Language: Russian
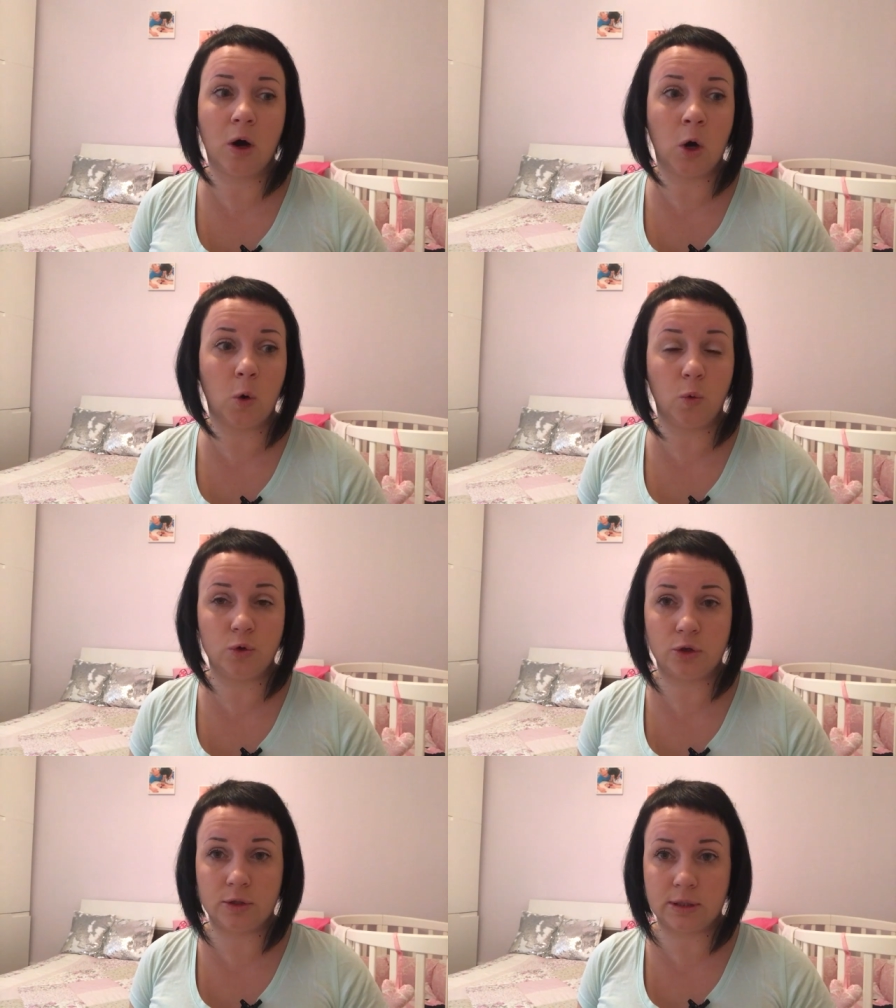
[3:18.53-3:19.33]
А,
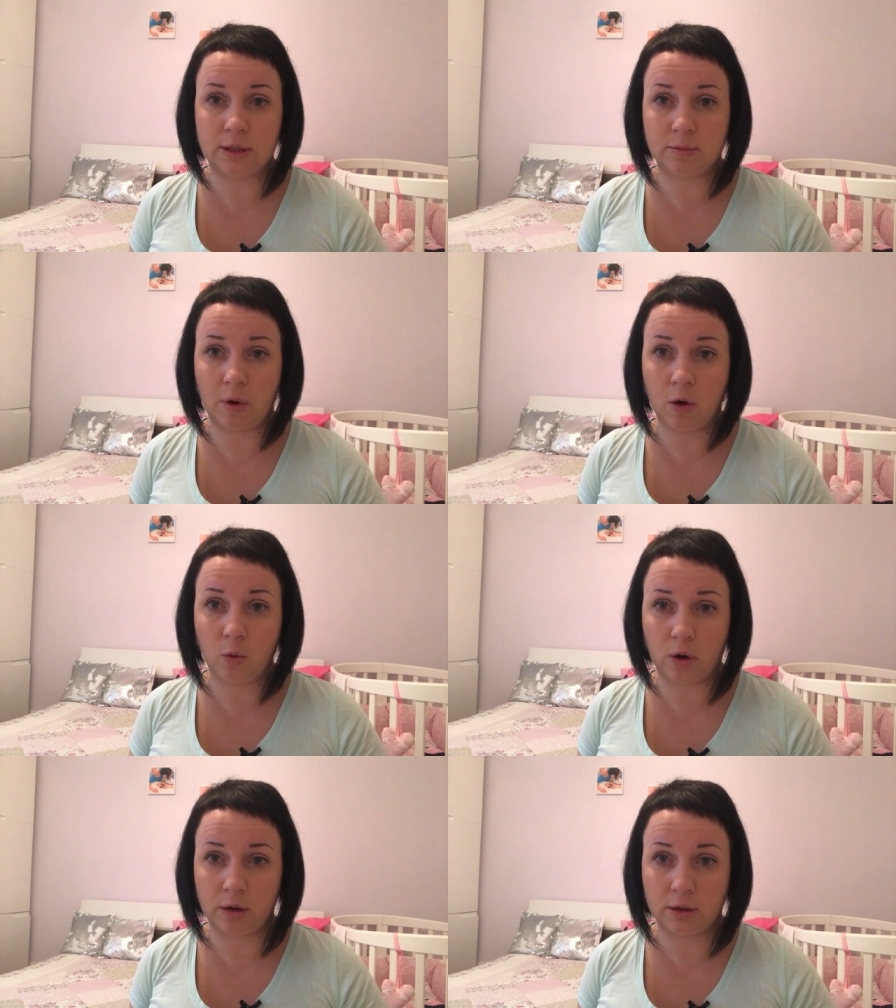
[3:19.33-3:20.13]
очень с этим
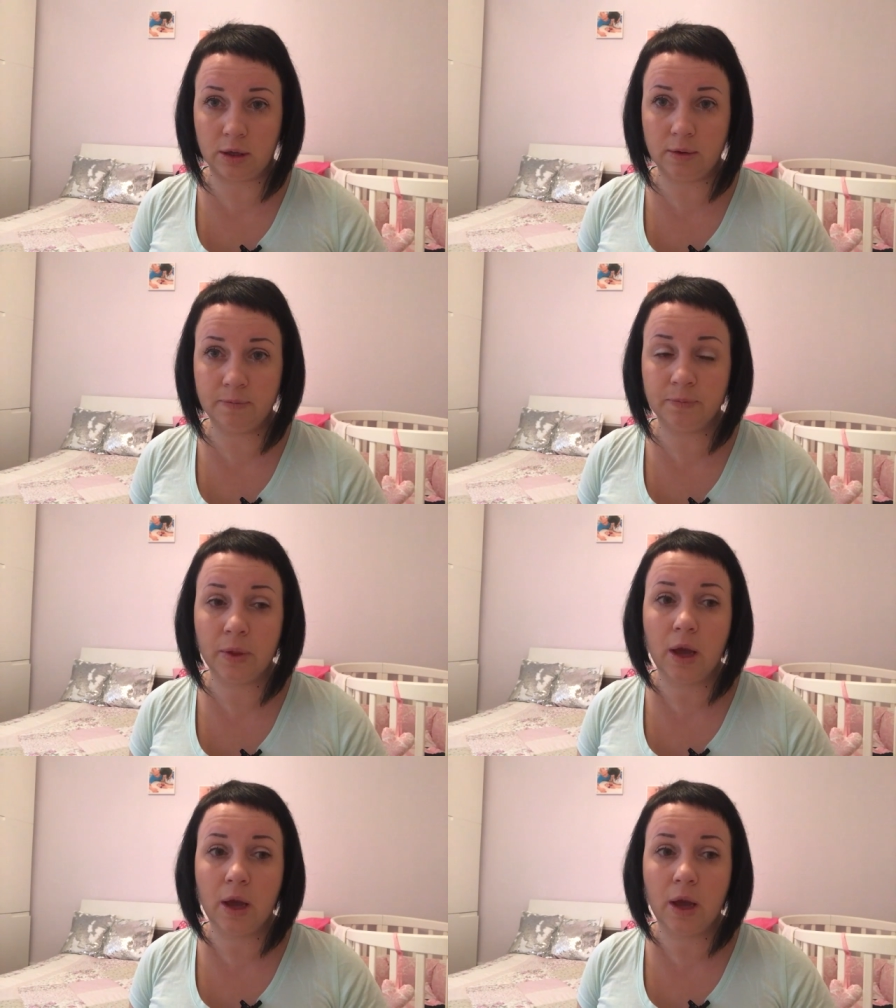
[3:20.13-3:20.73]
аккуратно,